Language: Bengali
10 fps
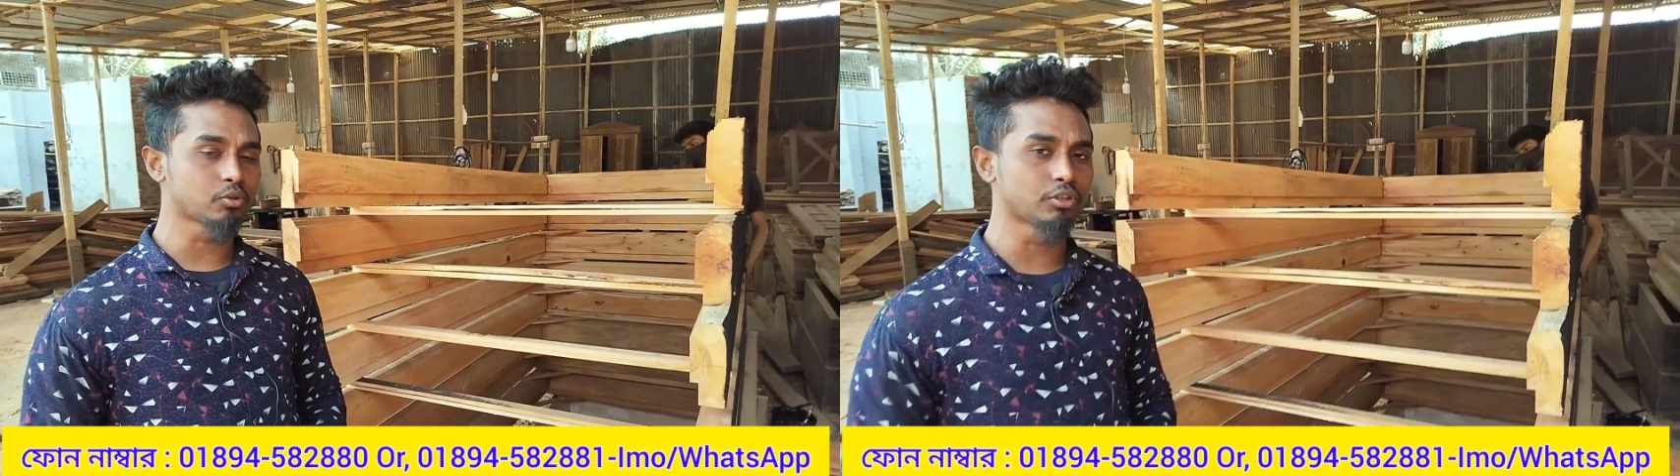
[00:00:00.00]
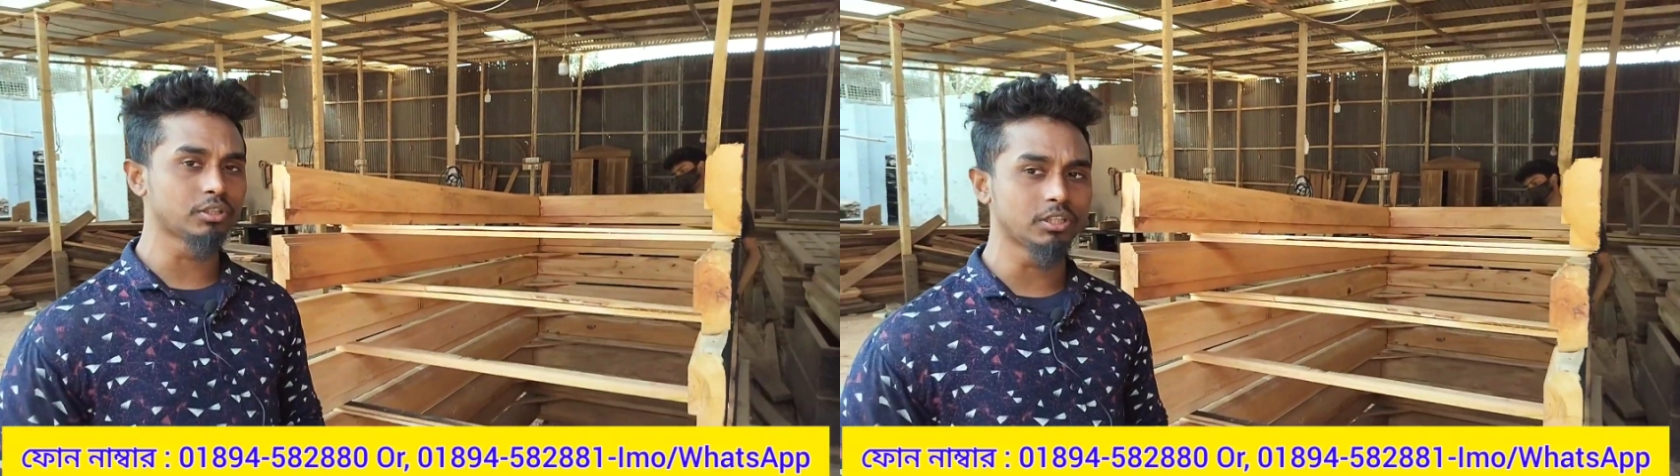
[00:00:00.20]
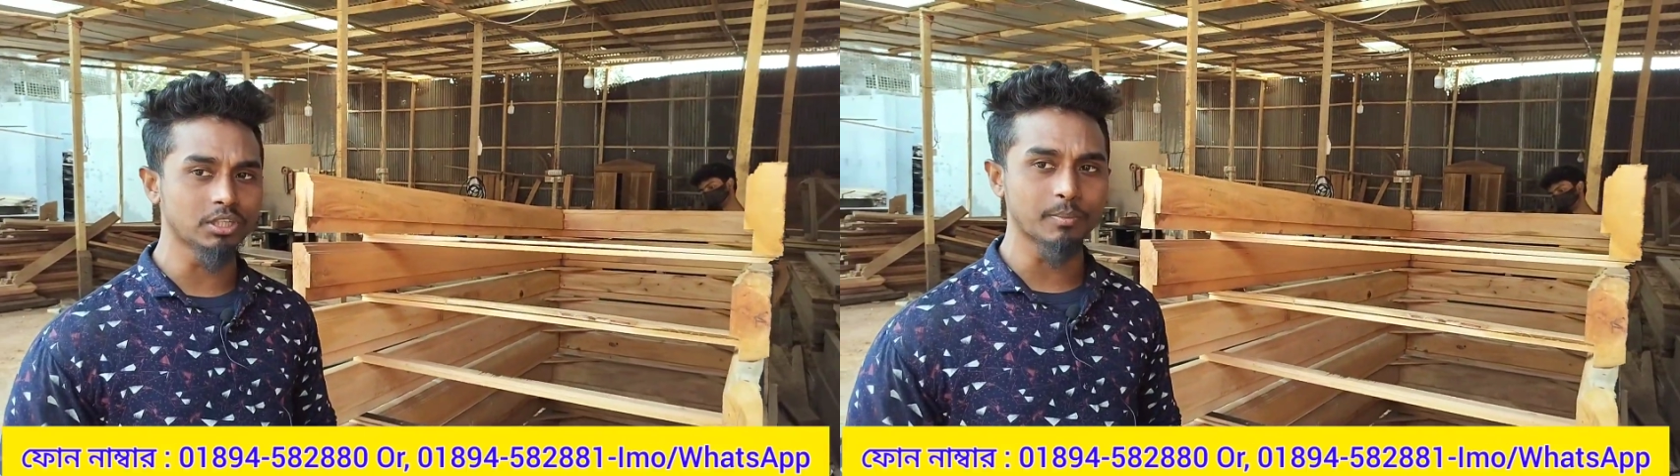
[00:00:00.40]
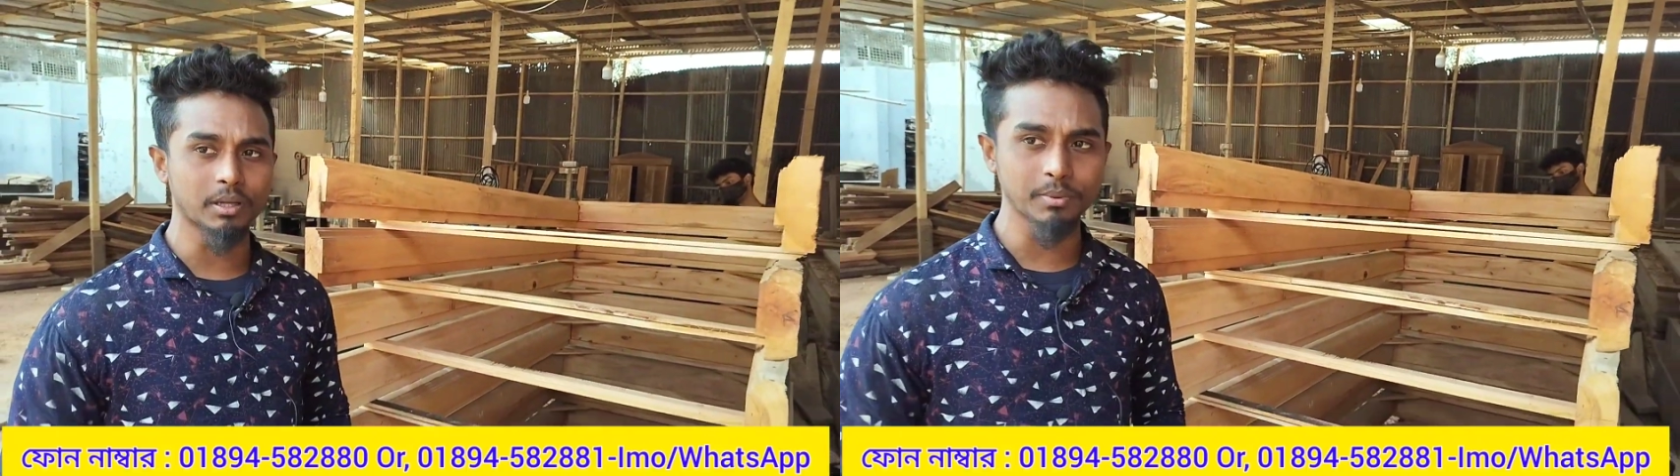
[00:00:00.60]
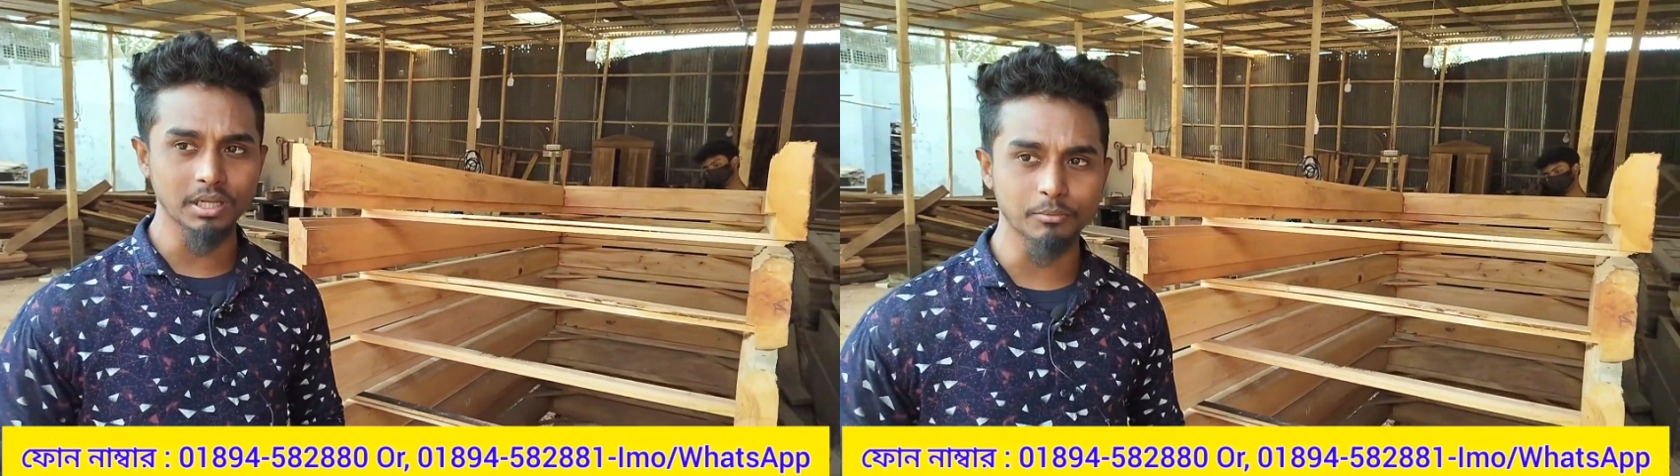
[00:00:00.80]
তৈরি নিতে
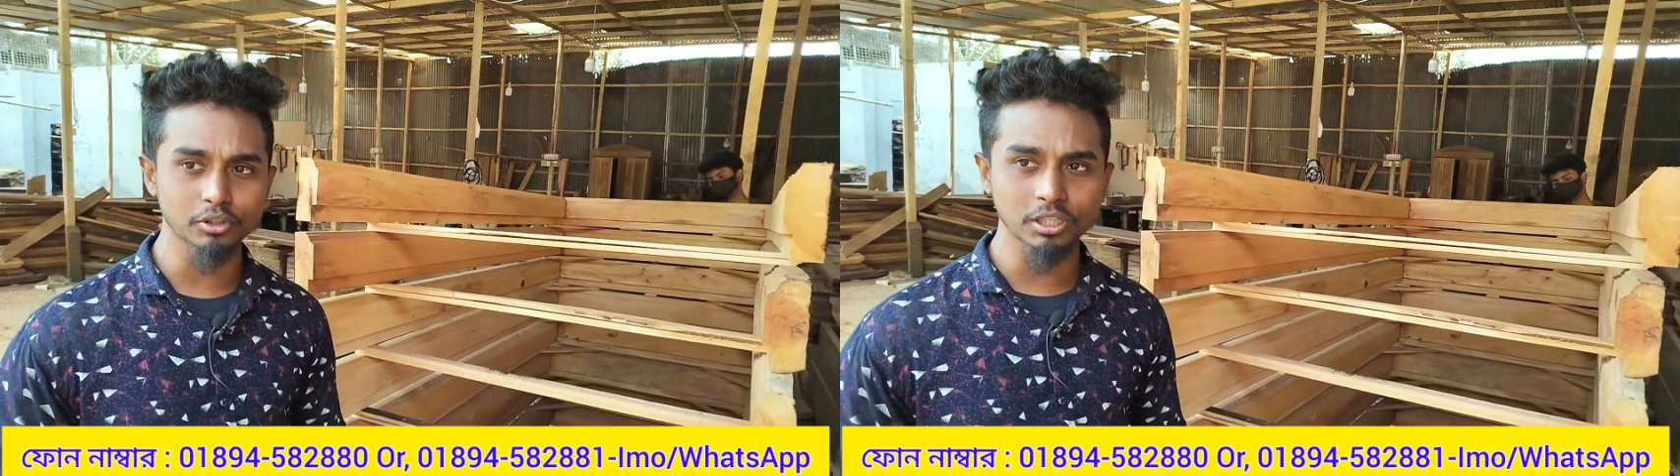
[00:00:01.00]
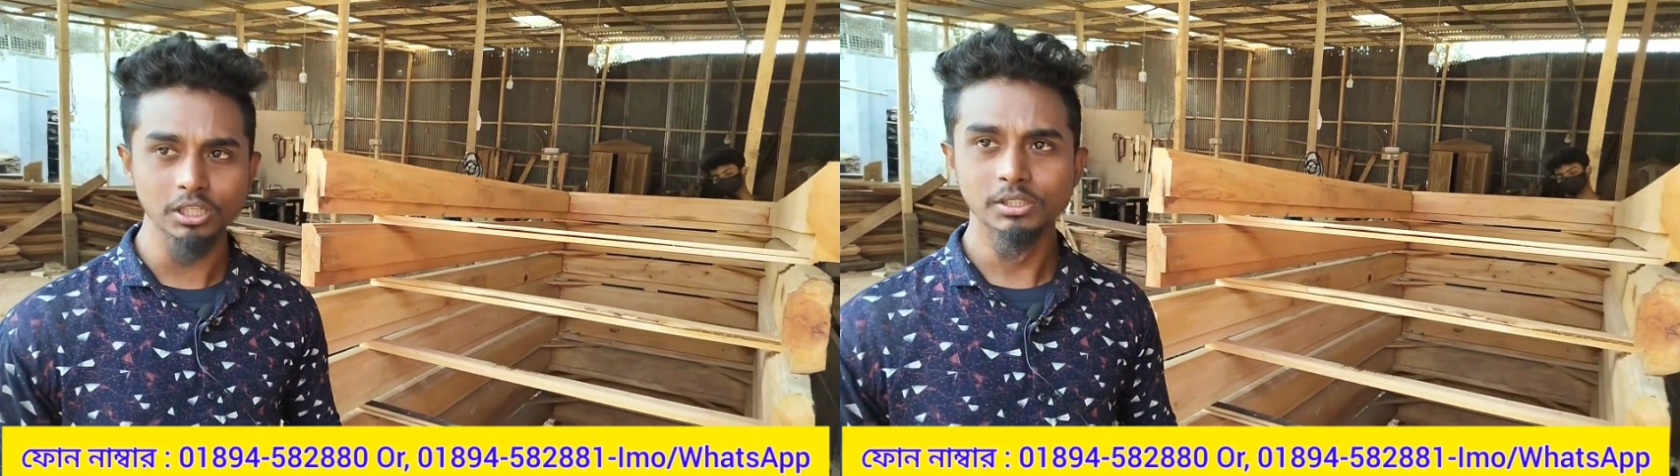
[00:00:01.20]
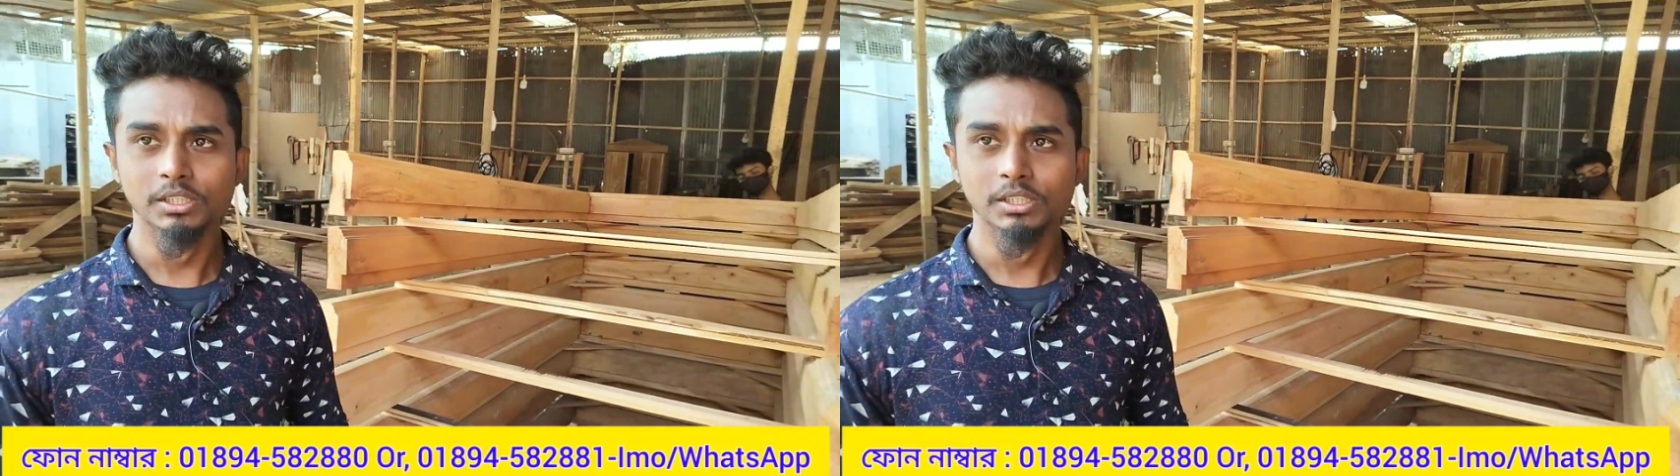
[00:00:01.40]
পারবেন এমনকি